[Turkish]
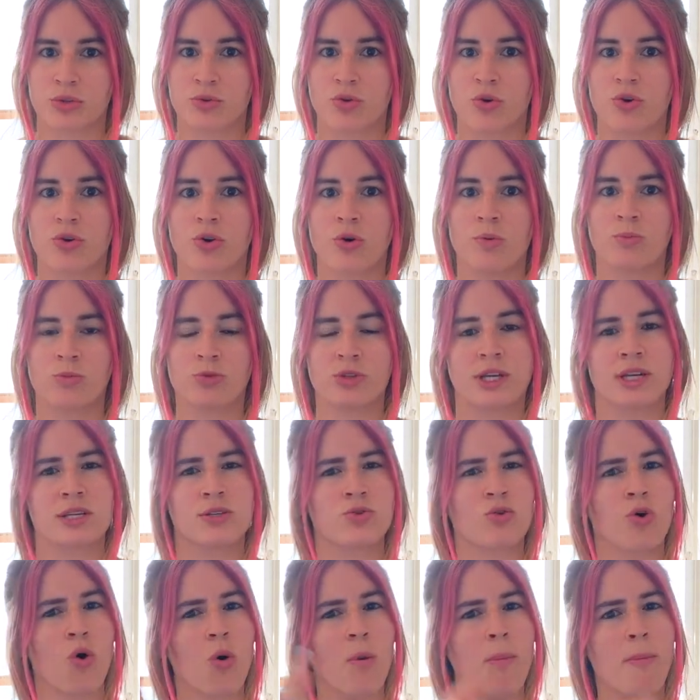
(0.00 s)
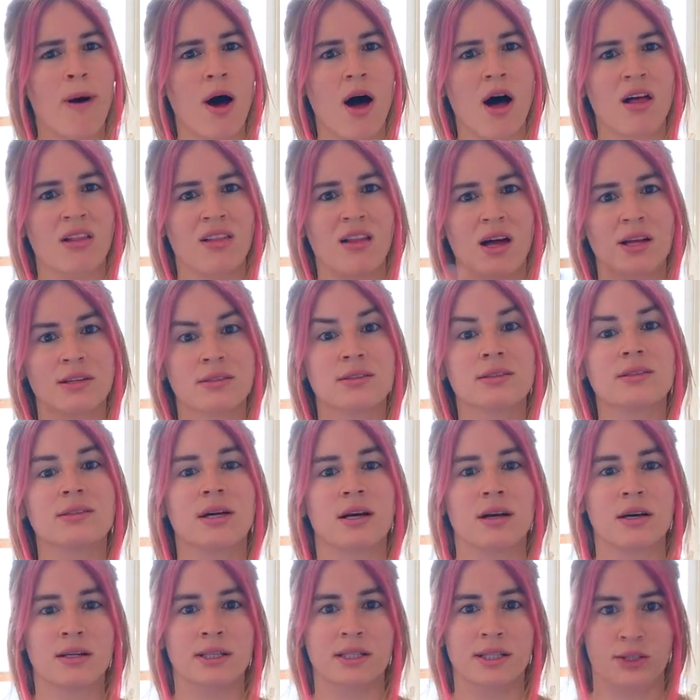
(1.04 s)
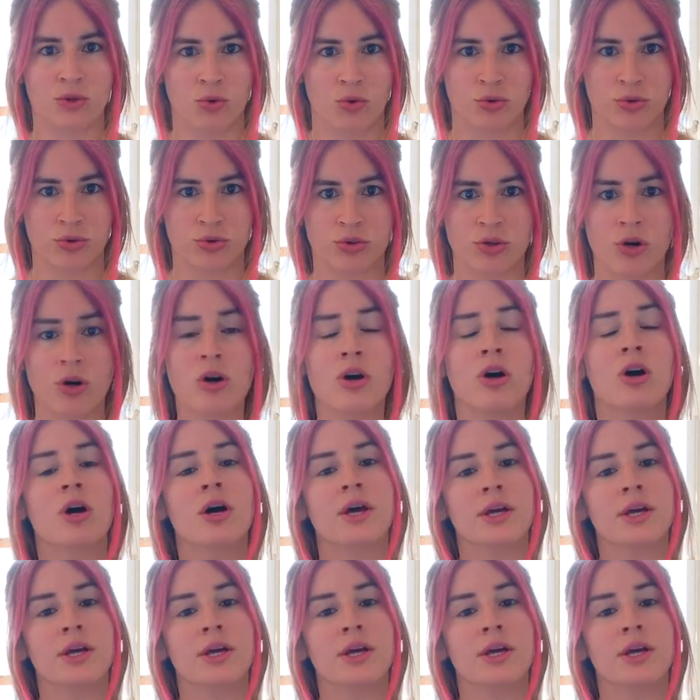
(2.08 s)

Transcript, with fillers: nöron mu neyse o bağlantı daha iyi oluyor.